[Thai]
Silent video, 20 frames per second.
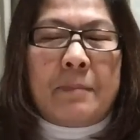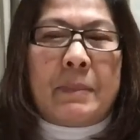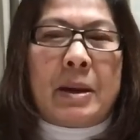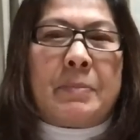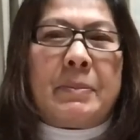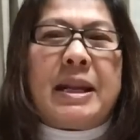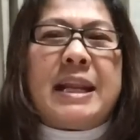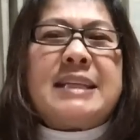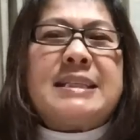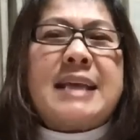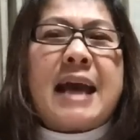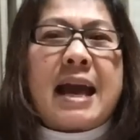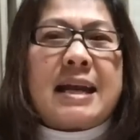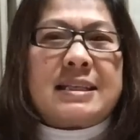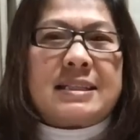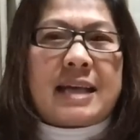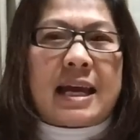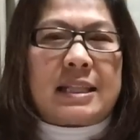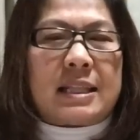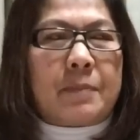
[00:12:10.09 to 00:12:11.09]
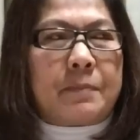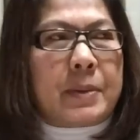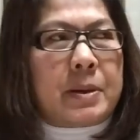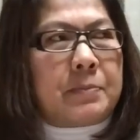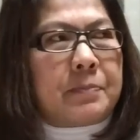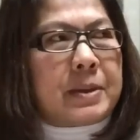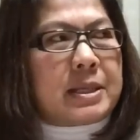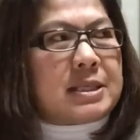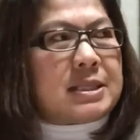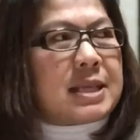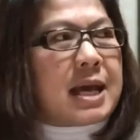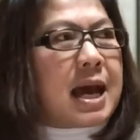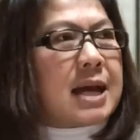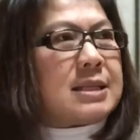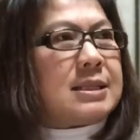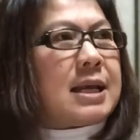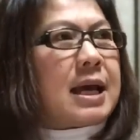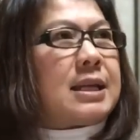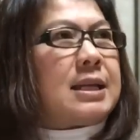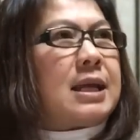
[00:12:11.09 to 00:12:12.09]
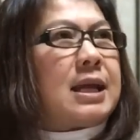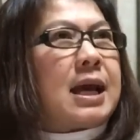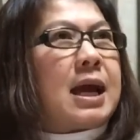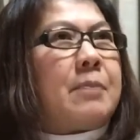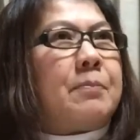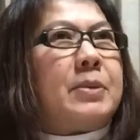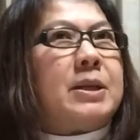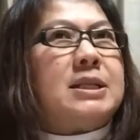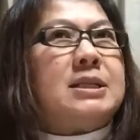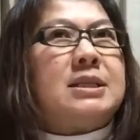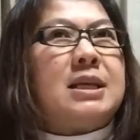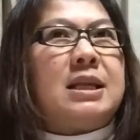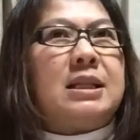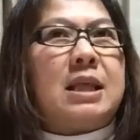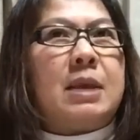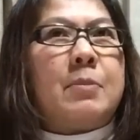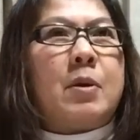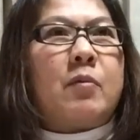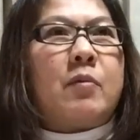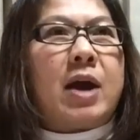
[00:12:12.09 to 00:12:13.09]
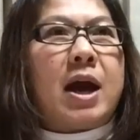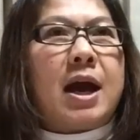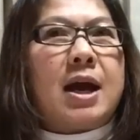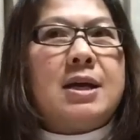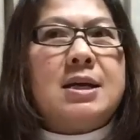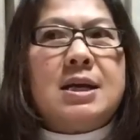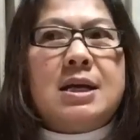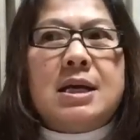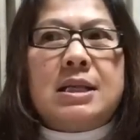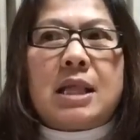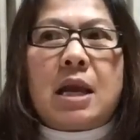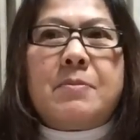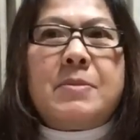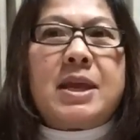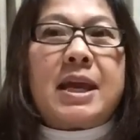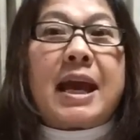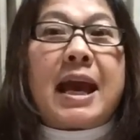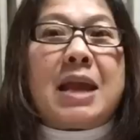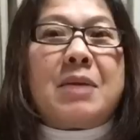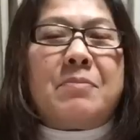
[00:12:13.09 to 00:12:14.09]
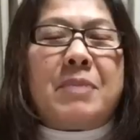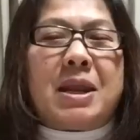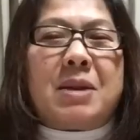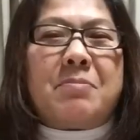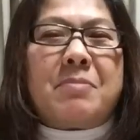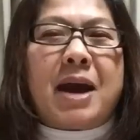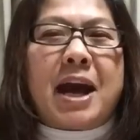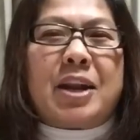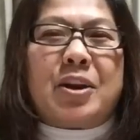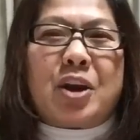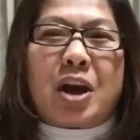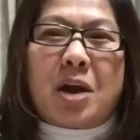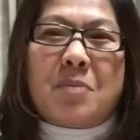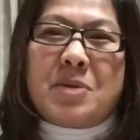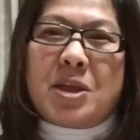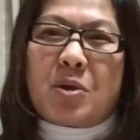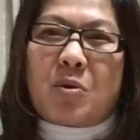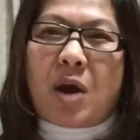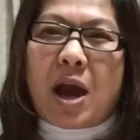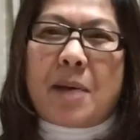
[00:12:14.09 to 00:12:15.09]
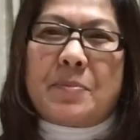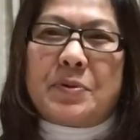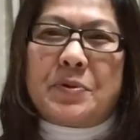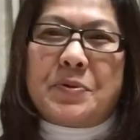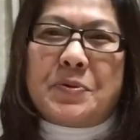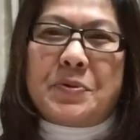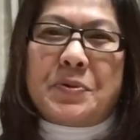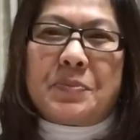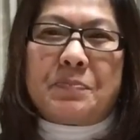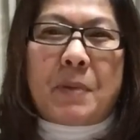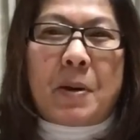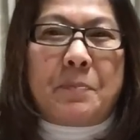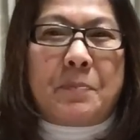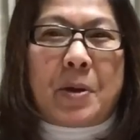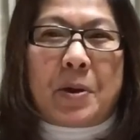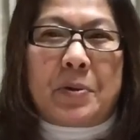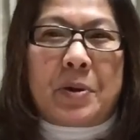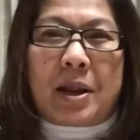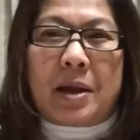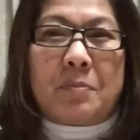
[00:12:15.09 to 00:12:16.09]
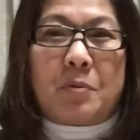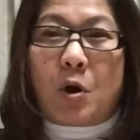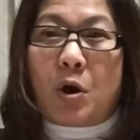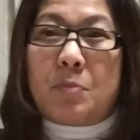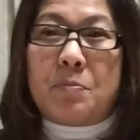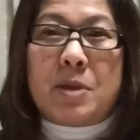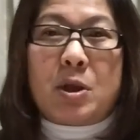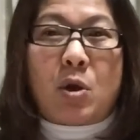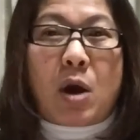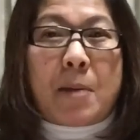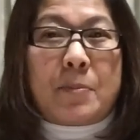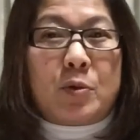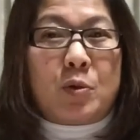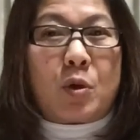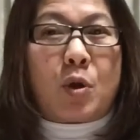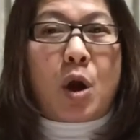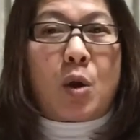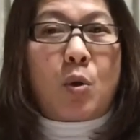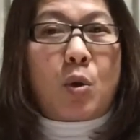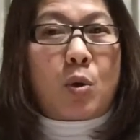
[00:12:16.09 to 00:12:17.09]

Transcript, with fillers: มันไม่ได้สร้างสารรค์ถ้าเป็นเป็นสร้างสารรค์นะคะ เป็นสิ่งที่แบบว่าถ้ามีใครเม้นมาเนาะก็มีความรู้ป้าแป๋วนะคนมีความรู้